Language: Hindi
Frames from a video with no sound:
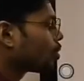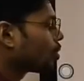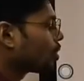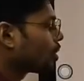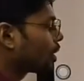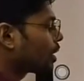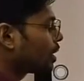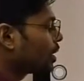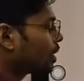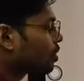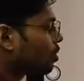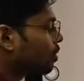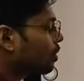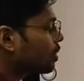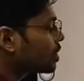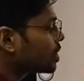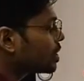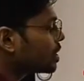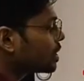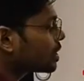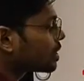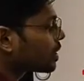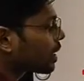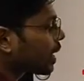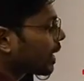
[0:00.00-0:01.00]
और एक और
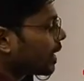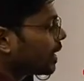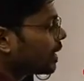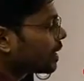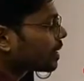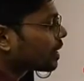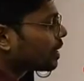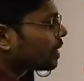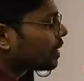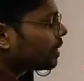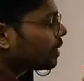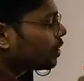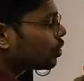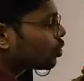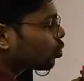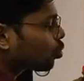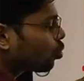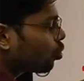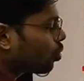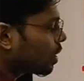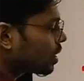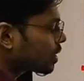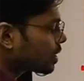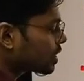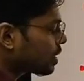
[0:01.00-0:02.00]
चीज राइट किडनी
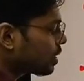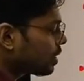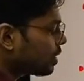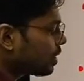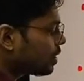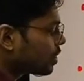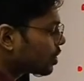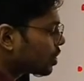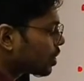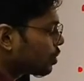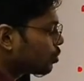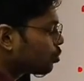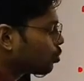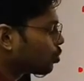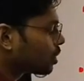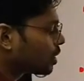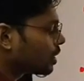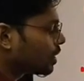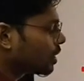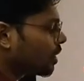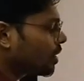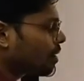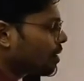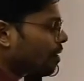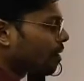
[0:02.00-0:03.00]
थोड़ा सा नीचे
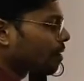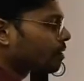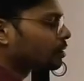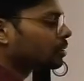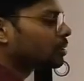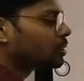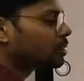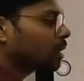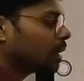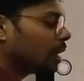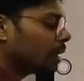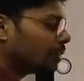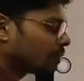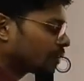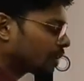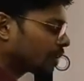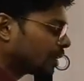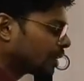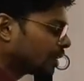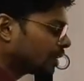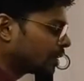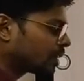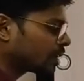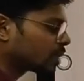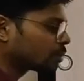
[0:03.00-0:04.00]
होती है लेफ्ट
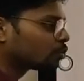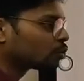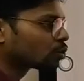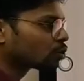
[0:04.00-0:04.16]
किडनी के